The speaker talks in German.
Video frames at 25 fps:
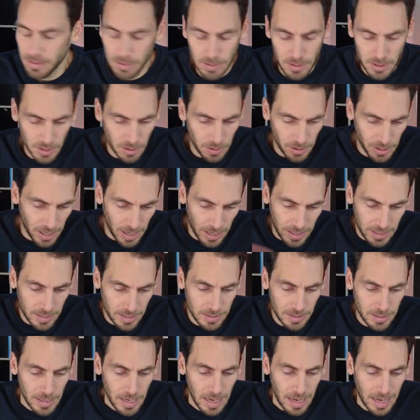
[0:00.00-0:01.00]
äh, sorry,
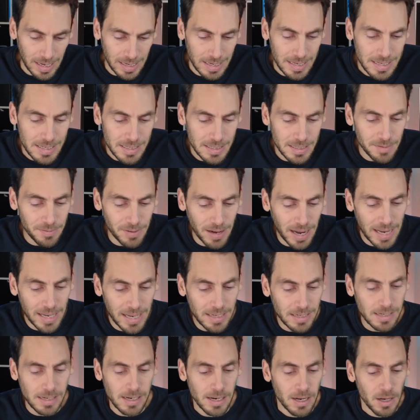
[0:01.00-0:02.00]
eine Alice
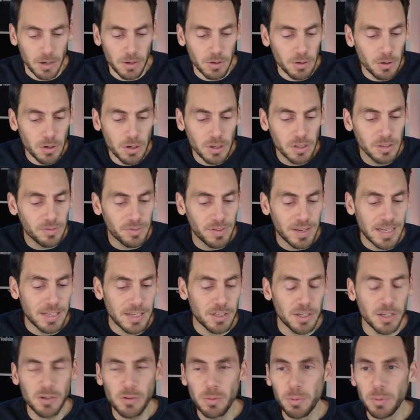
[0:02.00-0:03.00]
Weidel
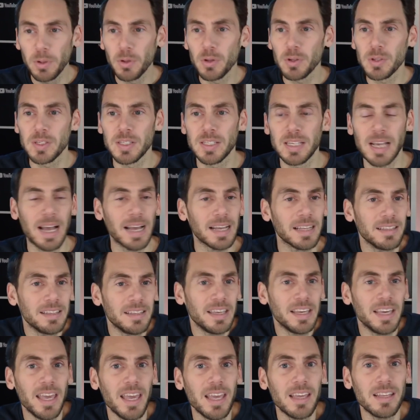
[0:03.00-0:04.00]
irgendwelche dubiosen Sachen, die
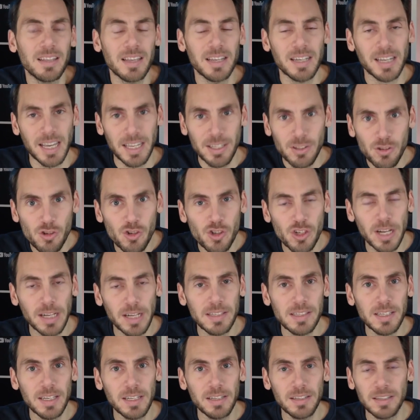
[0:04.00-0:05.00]
gegen den Rechtsstaat
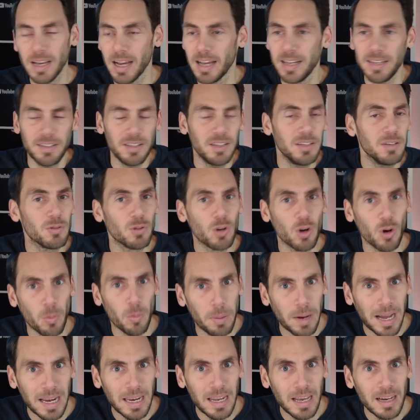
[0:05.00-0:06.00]
sind? Ein Dino
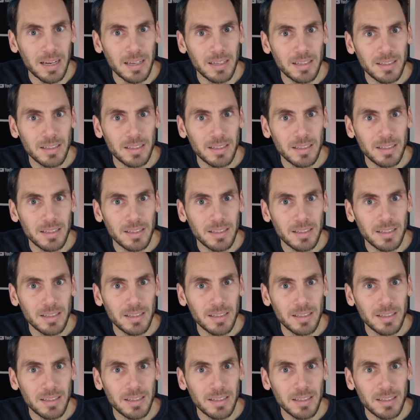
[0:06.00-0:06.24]
Kropalla?